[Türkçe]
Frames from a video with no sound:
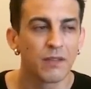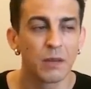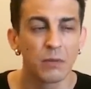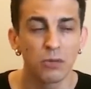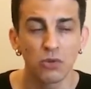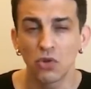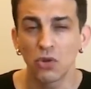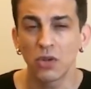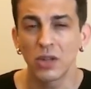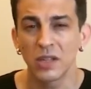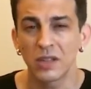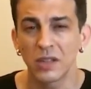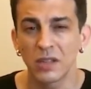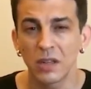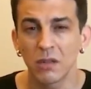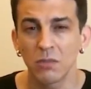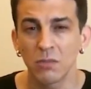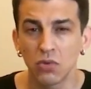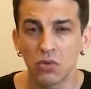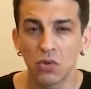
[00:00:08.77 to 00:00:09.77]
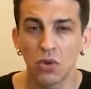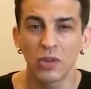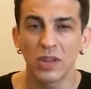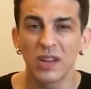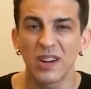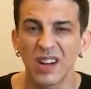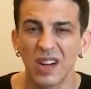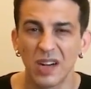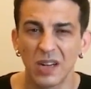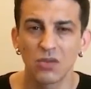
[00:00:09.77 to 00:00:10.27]
Ve birçok insanın bu
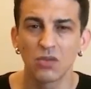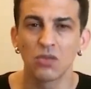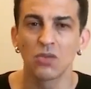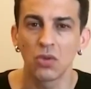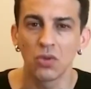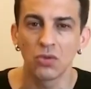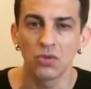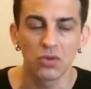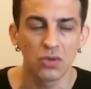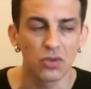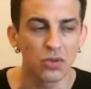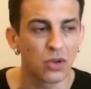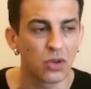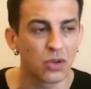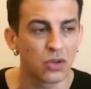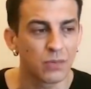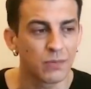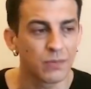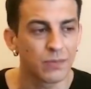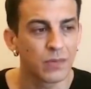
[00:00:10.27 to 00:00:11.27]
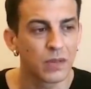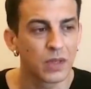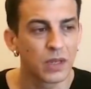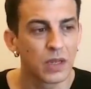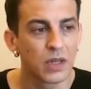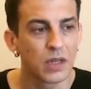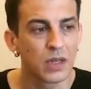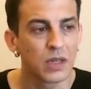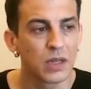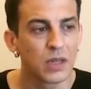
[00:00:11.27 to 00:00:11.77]
konuda rahatsız olduğunu gördüm.
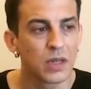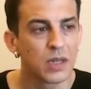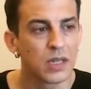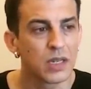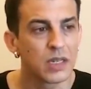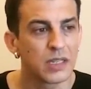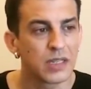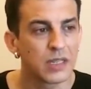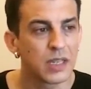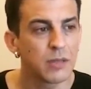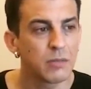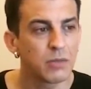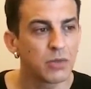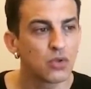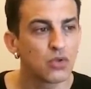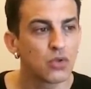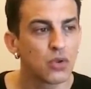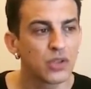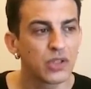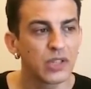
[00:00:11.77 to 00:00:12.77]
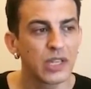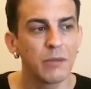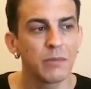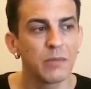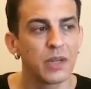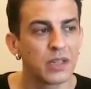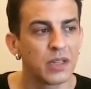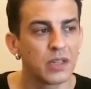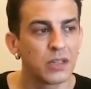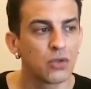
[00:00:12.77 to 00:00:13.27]
İstedim ki sosyal
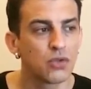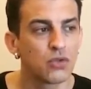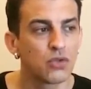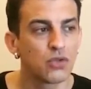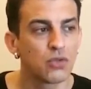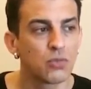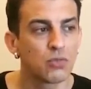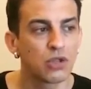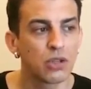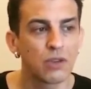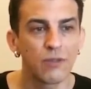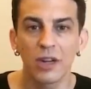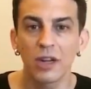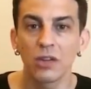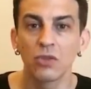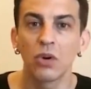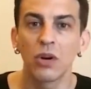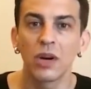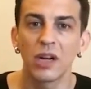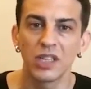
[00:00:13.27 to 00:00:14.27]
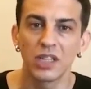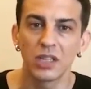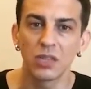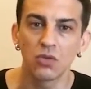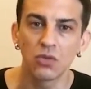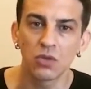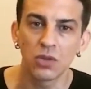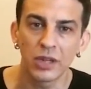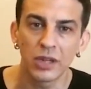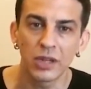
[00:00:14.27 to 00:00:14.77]
medyanın gücünü bu sefer doğa
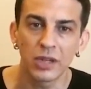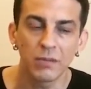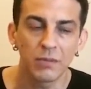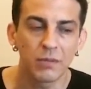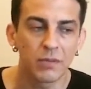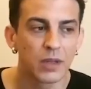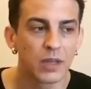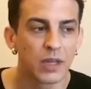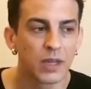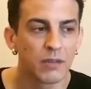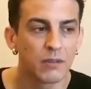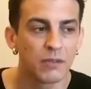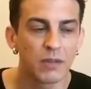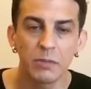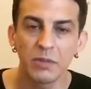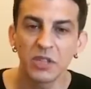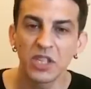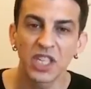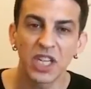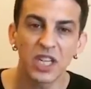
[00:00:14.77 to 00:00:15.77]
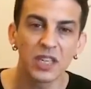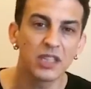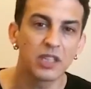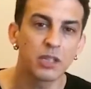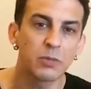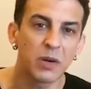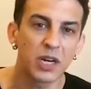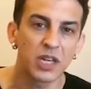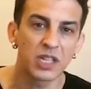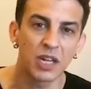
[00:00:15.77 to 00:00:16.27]
için kullanalım. Ve bir
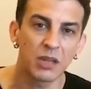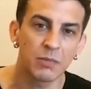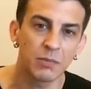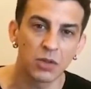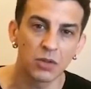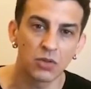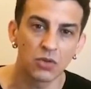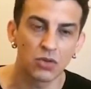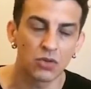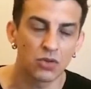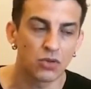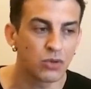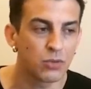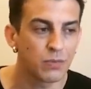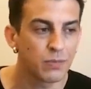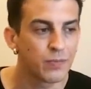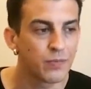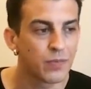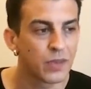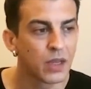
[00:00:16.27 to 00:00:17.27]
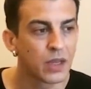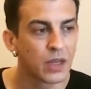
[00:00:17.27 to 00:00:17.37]
challenge başlatmayı düşündüm.